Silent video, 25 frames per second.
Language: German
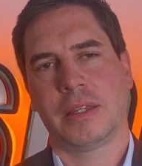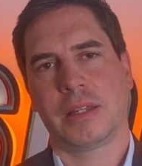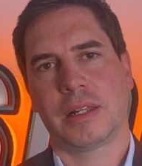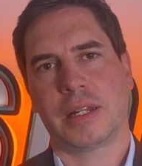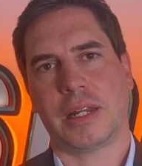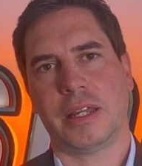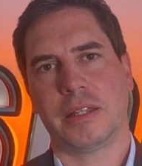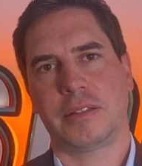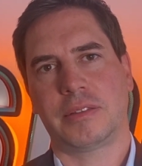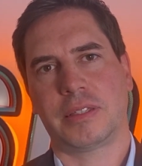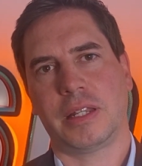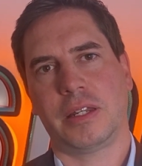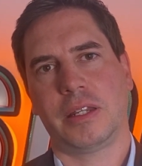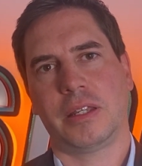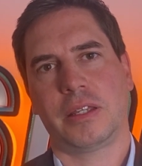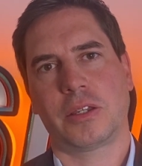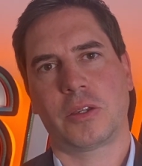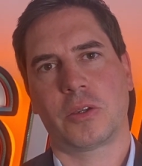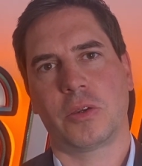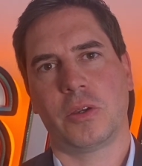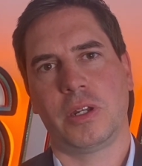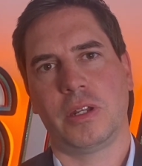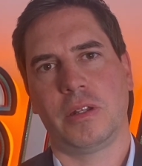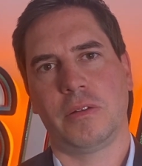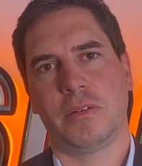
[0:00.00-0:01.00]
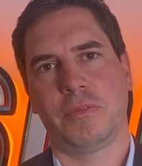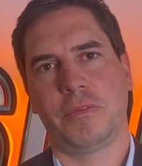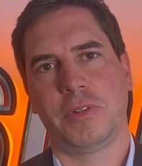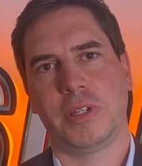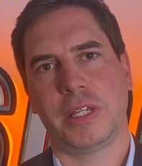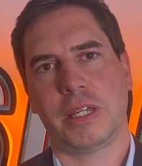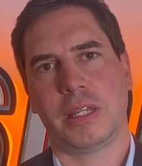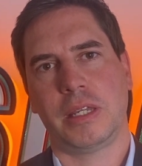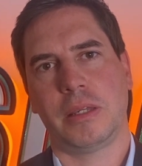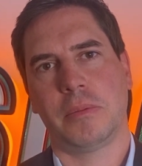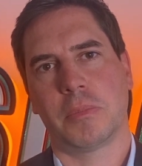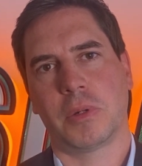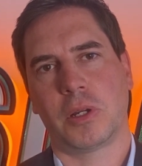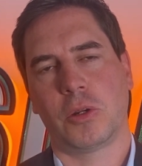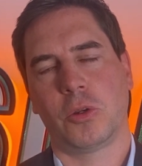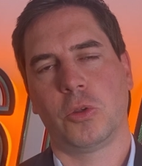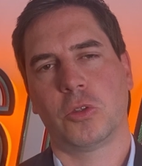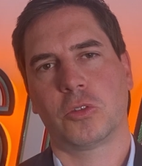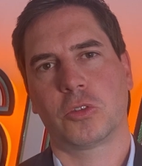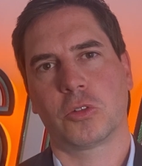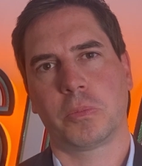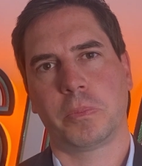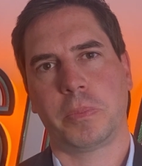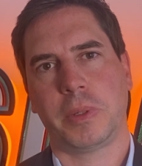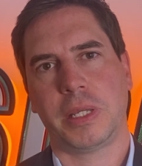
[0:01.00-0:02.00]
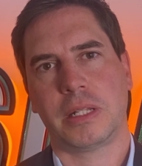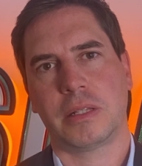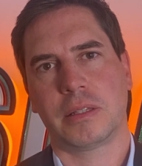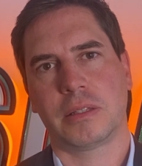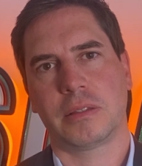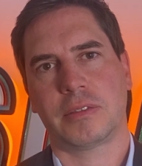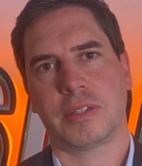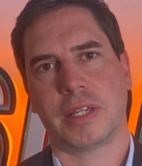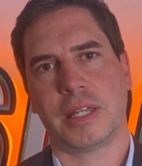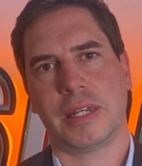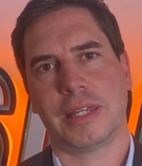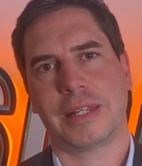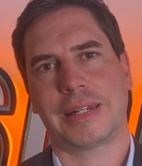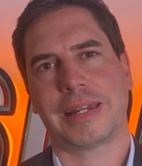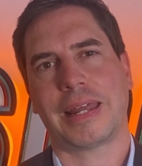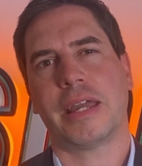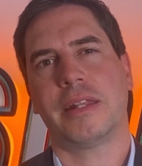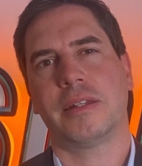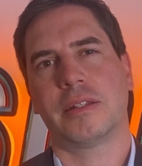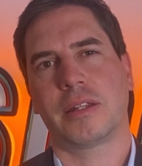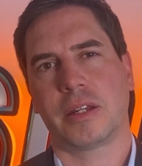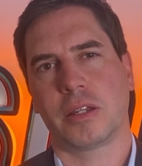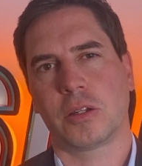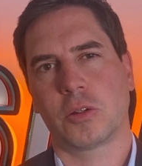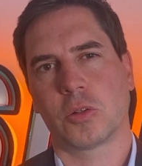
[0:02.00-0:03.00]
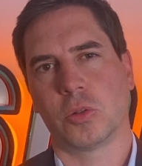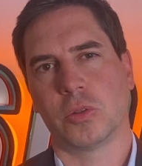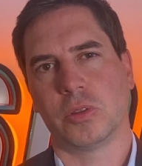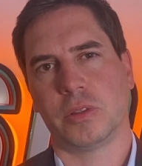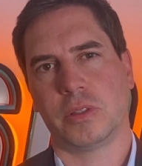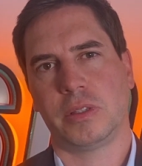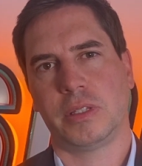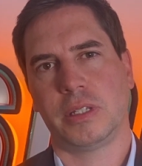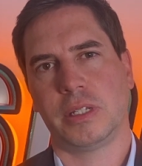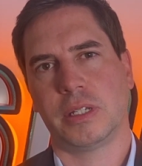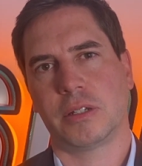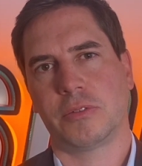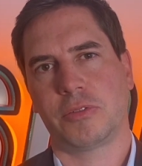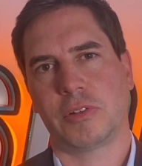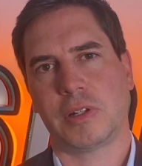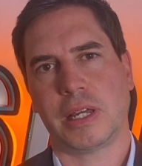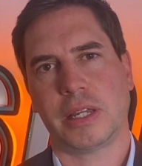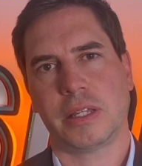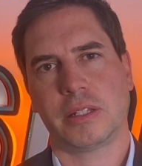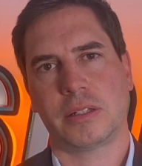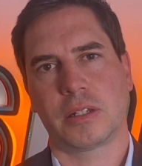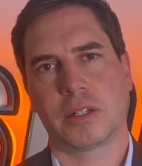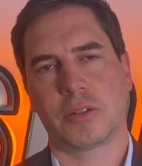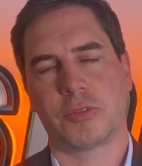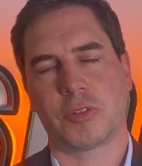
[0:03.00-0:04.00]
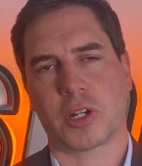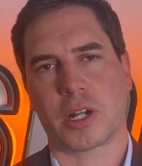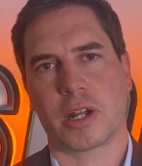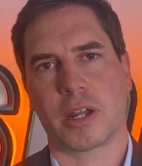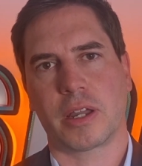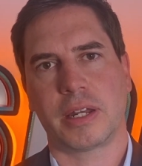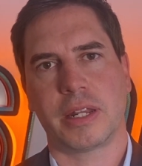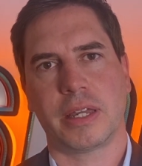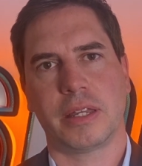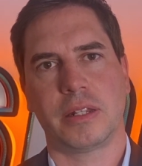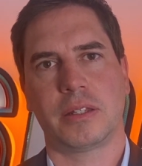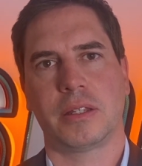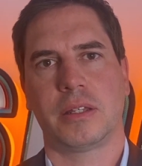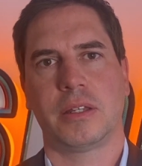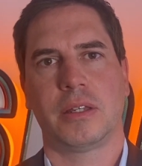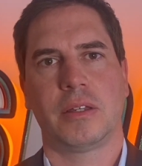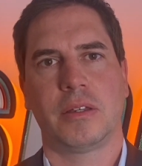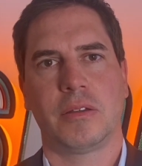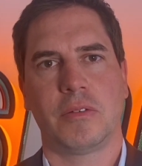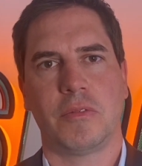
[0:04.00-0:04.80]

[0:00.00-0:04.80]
Gleichzeitig können wir ihm eine Lösung bieten, seine kleineren Kunden, die er vielleicht in der Vergangenheit